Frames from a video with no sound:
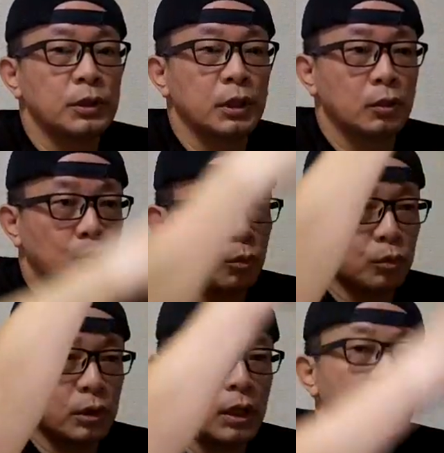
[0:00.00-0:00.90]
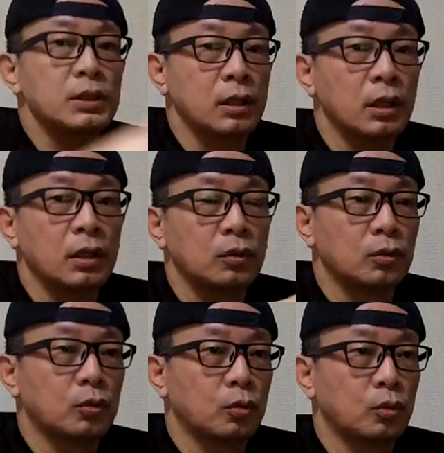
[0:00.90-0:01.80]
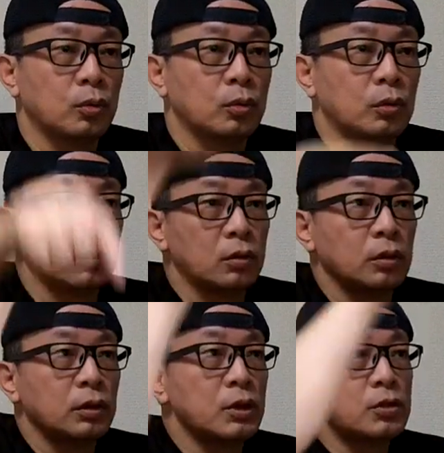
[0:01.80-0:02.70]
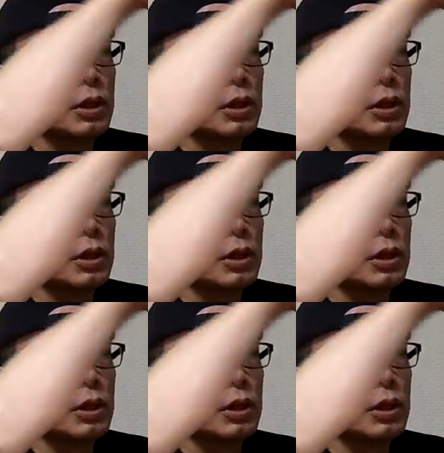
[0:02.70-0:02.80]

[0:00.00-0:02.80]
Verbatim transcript: みたいなのをこう垂らしてこう